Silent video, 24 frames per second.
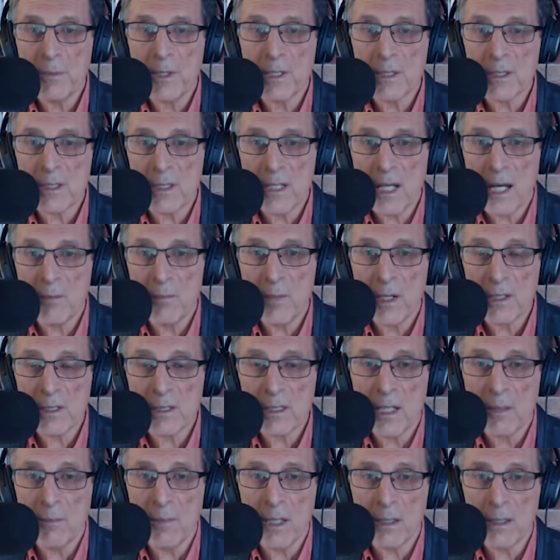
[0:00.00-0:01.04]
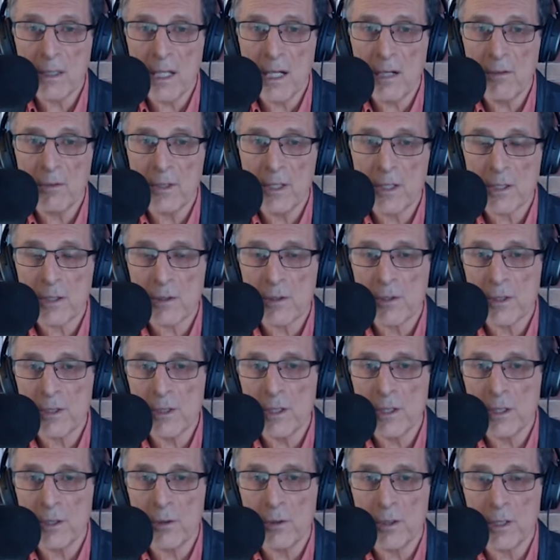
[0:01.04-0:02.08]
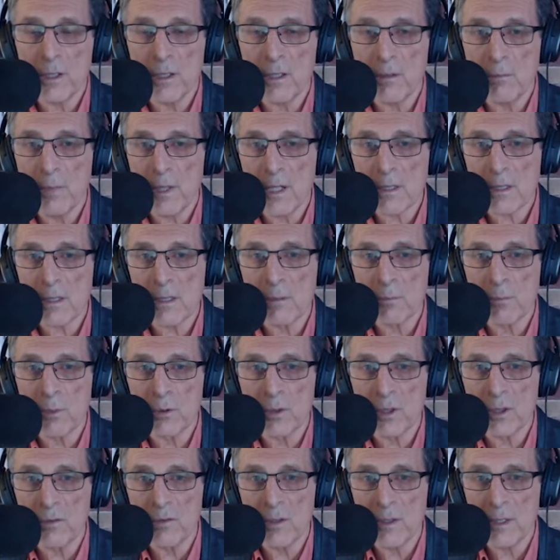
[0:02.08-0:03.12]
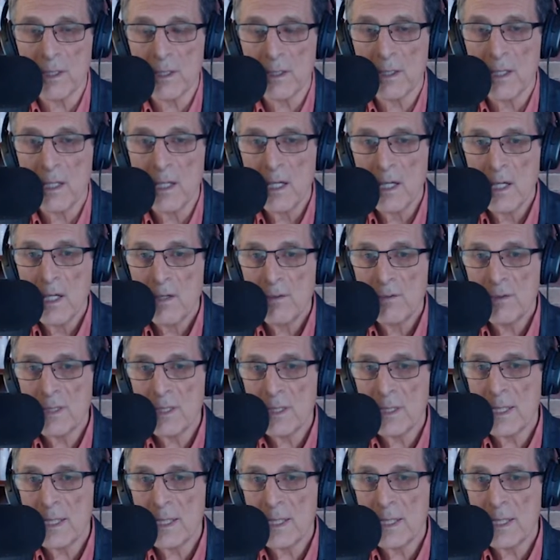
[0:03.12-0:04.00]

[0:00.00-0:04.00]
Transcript: и самое-самое главное, что с территории Донбасса будут выведены все